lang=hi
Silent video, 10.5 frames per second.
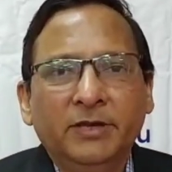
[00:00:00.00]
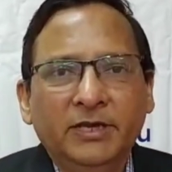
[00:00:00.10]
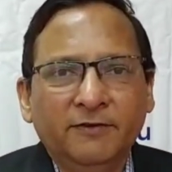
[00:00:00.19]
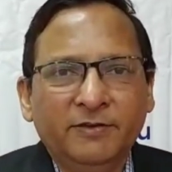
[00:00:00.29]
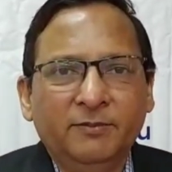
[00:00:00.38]

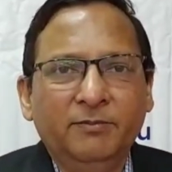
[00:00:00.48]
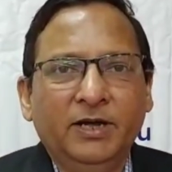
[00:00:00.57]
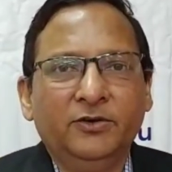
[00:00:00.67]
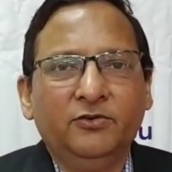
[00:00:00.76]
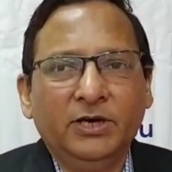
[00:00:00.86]
पीएफ
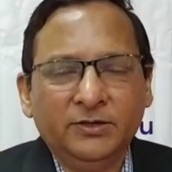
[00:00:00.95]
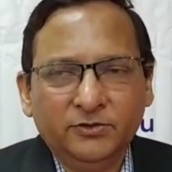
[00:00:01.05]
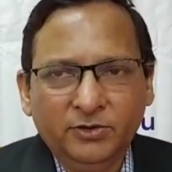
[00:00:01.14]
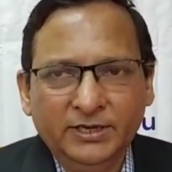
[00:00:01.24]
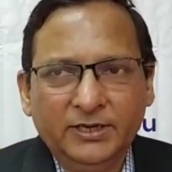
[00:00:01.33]
नंबर यूएन
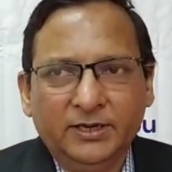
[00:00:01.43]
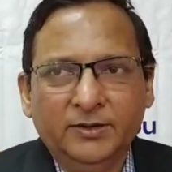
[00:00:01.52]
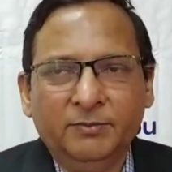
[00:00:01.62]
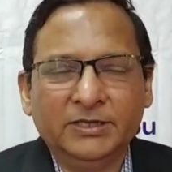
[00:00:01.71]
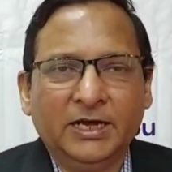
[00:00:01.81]
यूएन
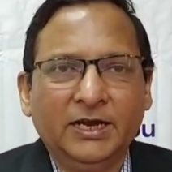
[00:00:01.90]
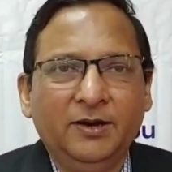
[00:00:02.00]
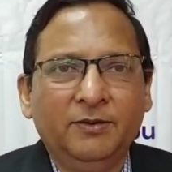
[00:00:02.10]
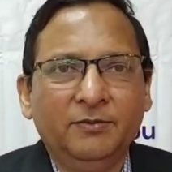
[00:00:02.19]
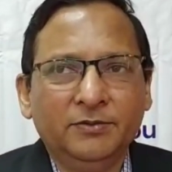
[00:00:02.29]

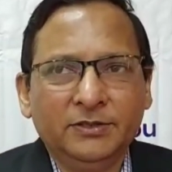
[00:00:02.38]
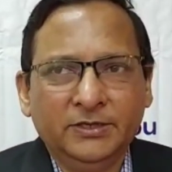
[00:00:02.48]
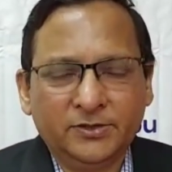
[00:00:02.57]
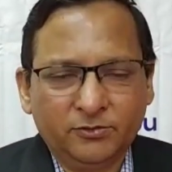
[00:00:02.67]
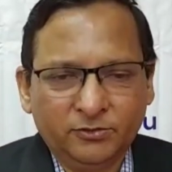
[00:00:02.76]
बताना
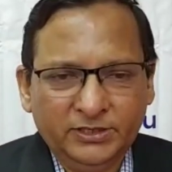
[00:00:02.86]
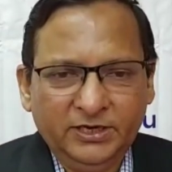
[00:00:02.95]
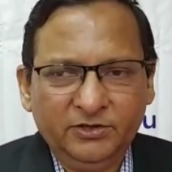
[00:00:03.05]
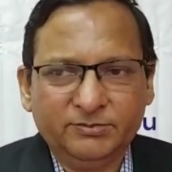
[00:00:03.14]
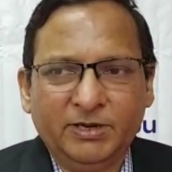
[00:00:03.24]
ये
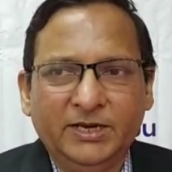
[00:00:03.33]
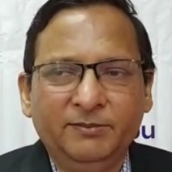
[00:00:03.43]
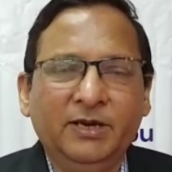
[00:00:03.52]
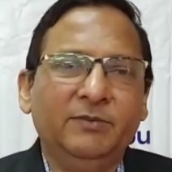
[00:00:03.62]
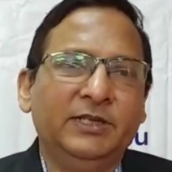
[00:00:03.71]
ज़रूरी है इस
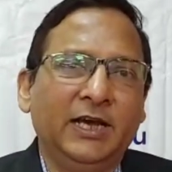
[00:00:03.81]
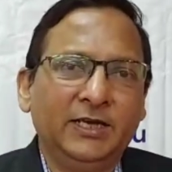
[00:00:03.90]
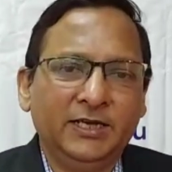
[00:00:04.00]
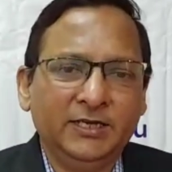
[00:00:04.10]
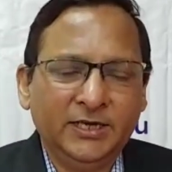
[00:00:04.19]
बारे में हम
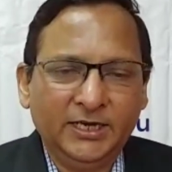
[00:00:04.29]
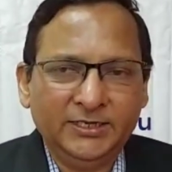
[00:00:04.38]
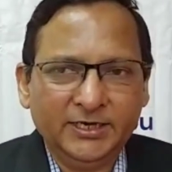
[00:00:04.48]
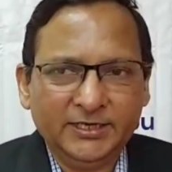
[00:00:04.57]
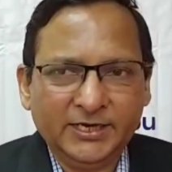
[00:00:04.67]
हिदायत
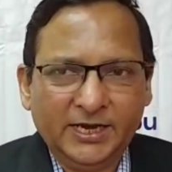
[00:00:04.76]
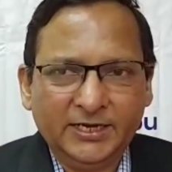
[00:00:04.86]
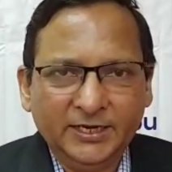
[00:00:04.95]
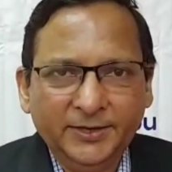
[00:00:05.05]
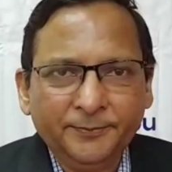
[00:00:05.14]
हिदायत दे के
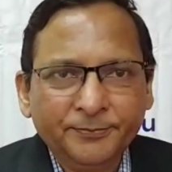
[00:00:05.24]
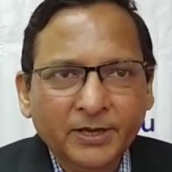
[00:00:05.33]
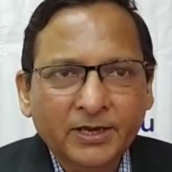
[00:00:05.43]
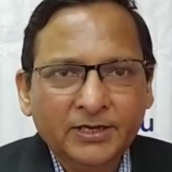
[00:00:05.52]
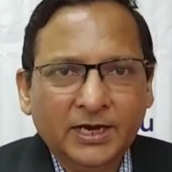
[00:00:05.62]
जाएंगे
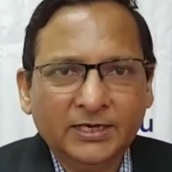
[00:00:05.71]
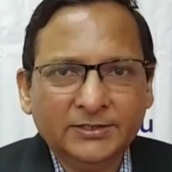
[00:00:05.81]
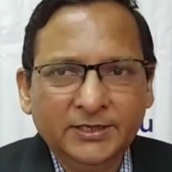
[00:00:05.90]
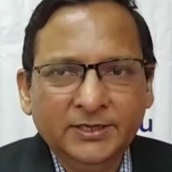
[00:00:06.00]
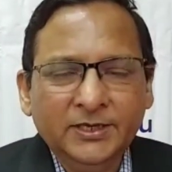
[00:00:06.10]

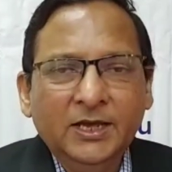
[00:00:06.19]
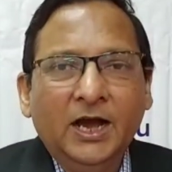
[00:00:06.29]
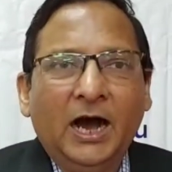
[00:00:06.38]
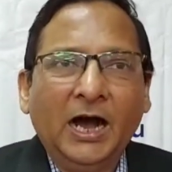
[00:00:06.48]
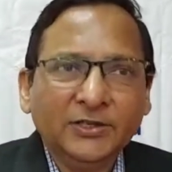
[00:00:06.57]
यहाँ से
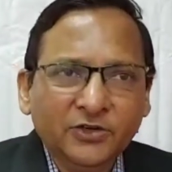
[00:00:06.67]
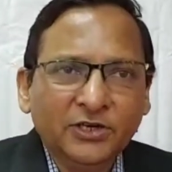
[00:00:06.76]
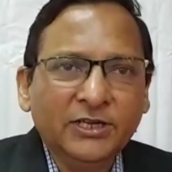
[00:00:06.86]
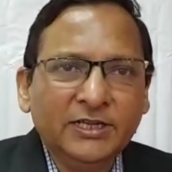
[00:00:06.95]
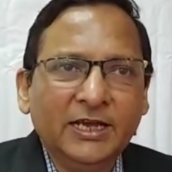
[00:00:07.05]
आज
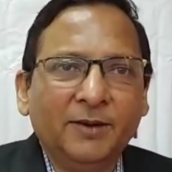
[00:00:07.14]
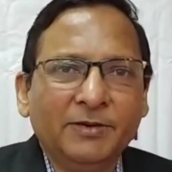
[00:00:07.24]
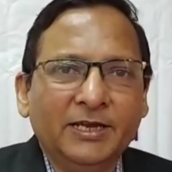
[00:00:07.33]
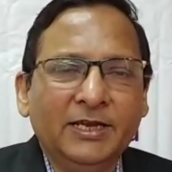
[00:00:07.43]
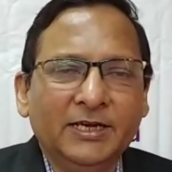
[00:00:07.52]
जो निधि
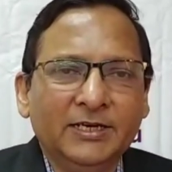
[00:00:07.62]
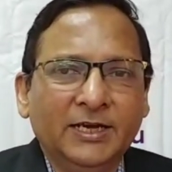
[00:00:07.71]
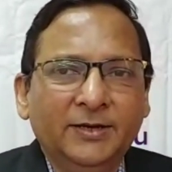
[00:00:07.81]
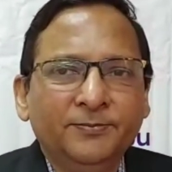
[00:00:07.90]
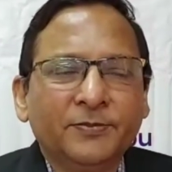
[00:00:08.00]
आपके
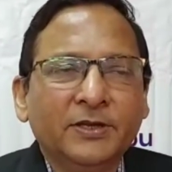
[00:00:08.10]
निकट है